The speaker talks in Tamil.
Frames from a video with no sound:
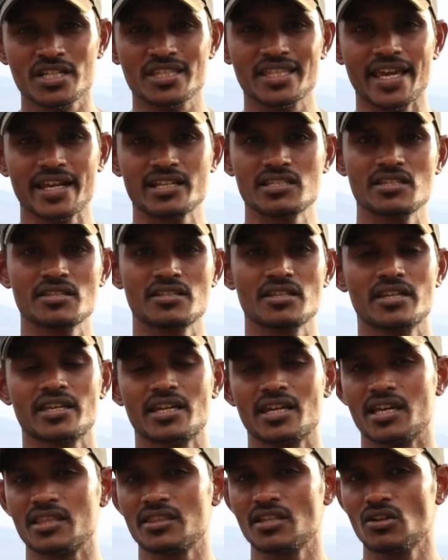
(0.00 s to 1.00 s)
இந்த எக்ஸசைஸை
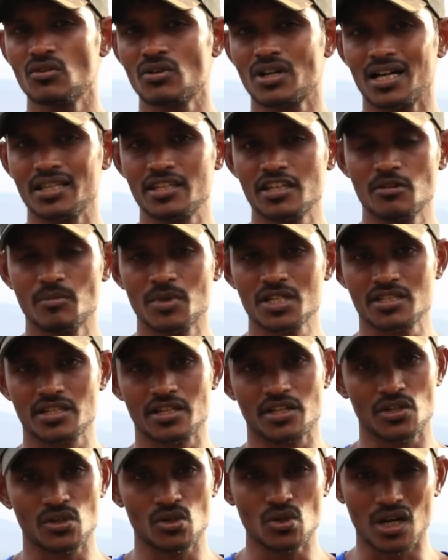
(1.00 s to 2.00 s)
நீங்கள் எந்த அளவுக்கு அதிகமாக
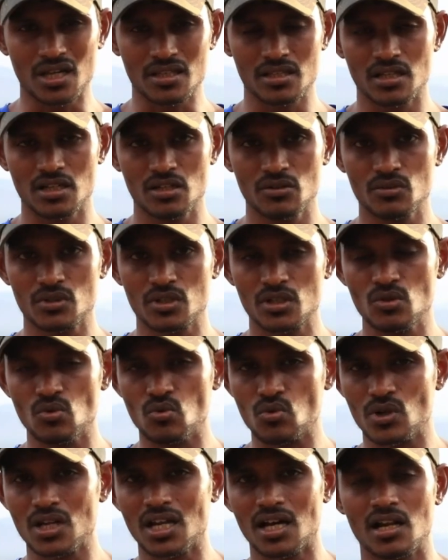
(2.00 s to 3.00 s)
செய்கிறீங்களோ அந்த அளவுக்கு
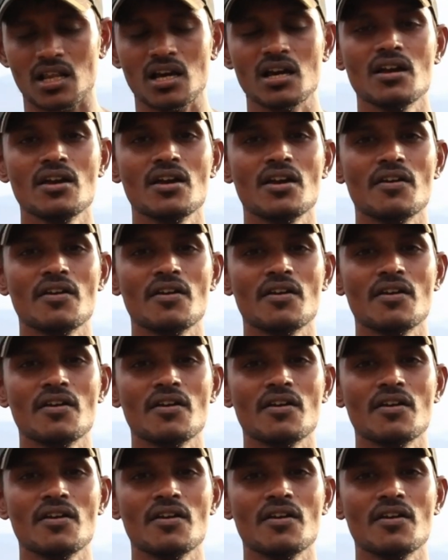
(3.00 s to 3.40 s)
உங்களால்